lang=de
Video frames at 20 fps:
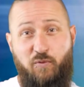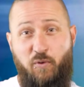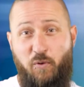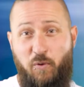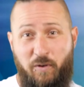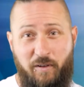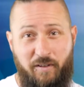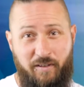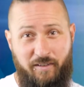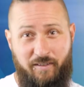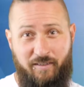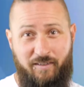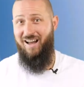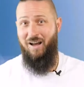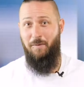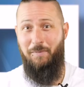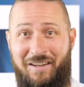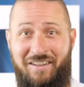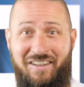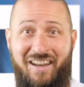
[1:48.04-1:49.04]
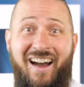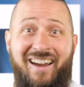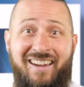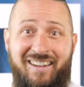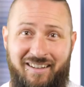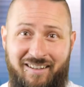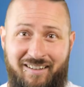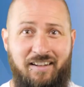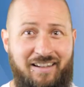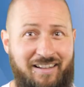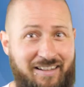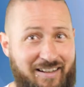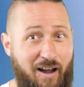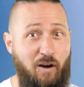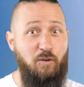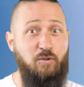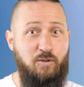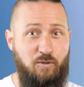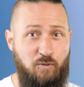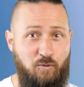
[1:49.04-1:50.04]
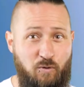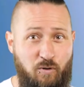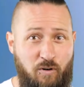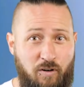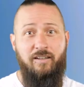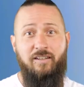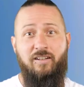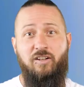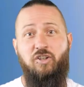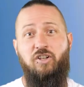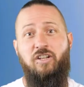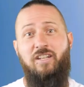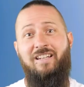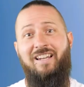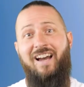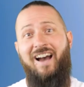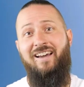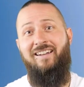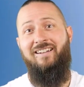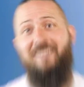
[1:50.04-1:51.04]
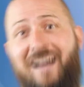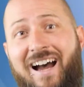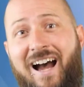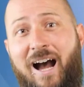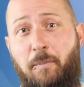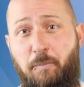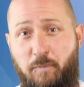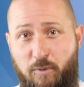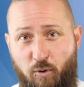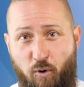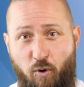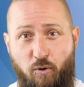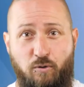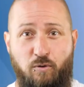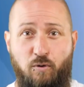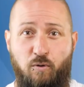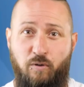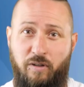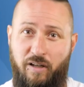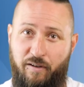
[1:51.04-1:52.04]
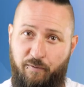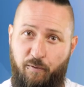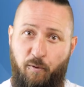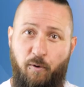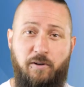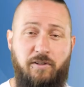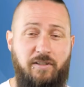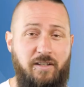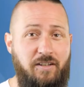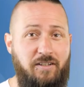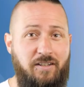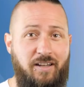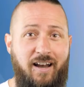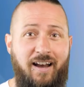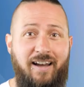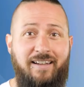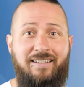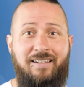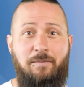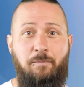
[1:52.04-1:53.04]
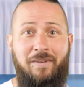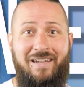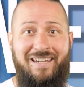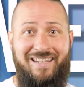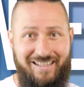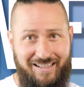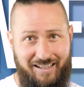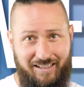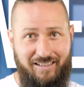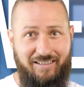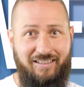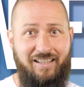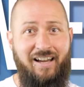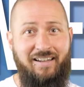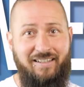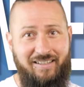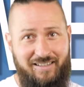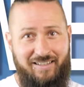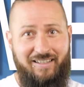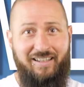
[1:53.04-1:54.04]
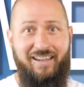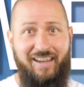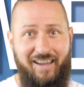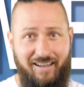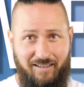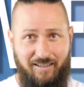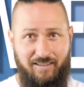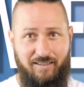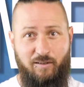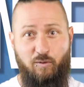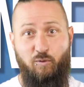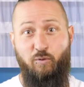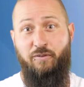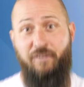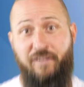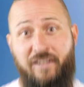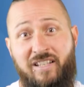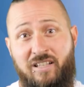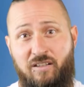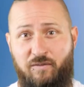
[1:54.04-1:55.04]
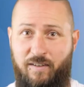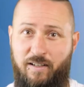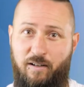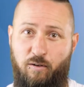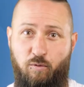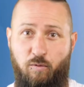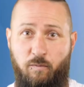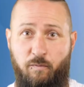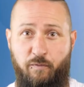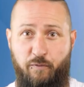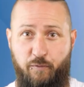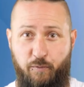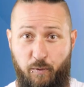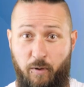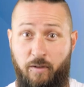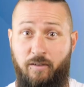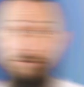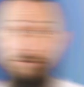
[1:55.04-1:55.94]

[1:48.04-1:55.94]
föhnen. Aber nein, genau so geschieht eine Abtrocknung der Feuchtigkeit im Inneren deines Gerätes. Und dies wiederum führt